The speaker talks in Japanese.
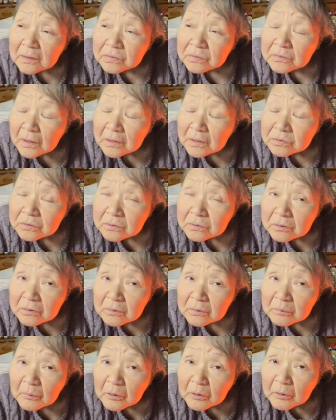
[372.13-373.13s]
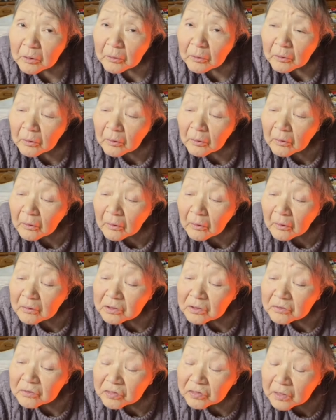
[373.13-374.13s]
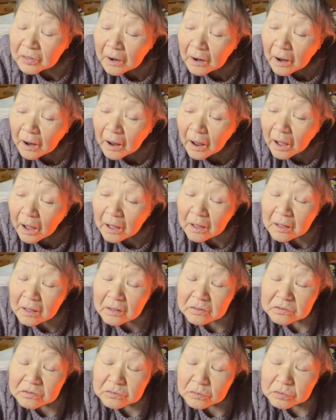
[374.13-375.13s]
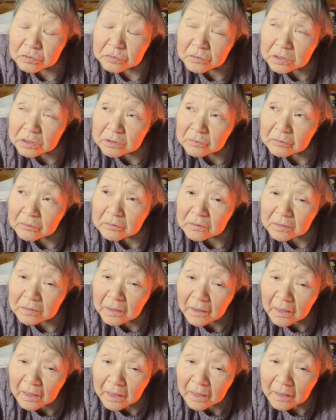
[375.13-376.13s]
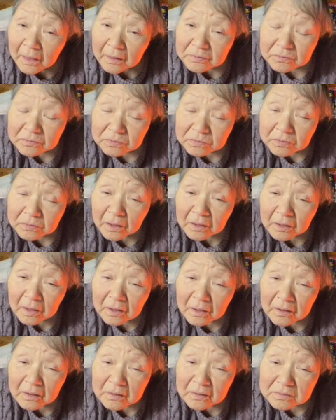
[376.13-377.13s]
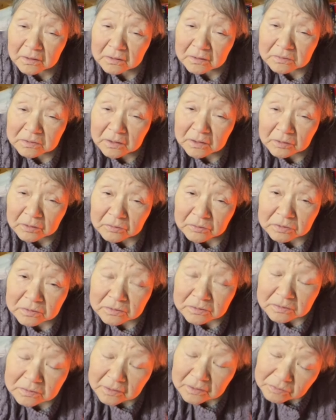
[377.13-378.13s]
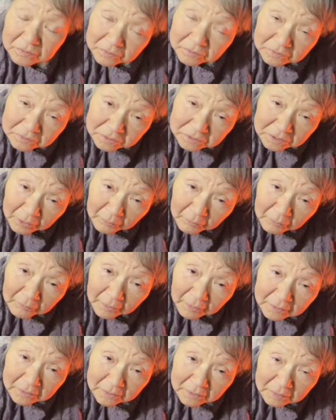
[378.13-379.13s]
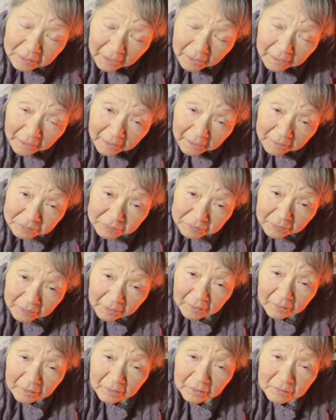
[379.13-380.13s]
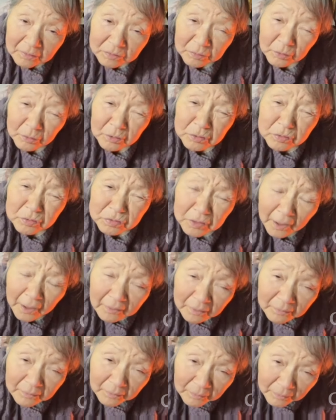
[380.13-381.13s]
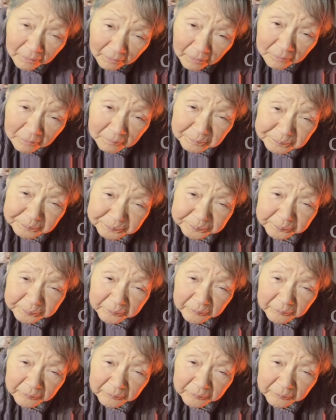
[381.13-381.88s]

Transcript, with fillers: 血圧もこう言ったらちょっと低いね」っつって「先生の診察行った方がいいね」ってそう言ったうん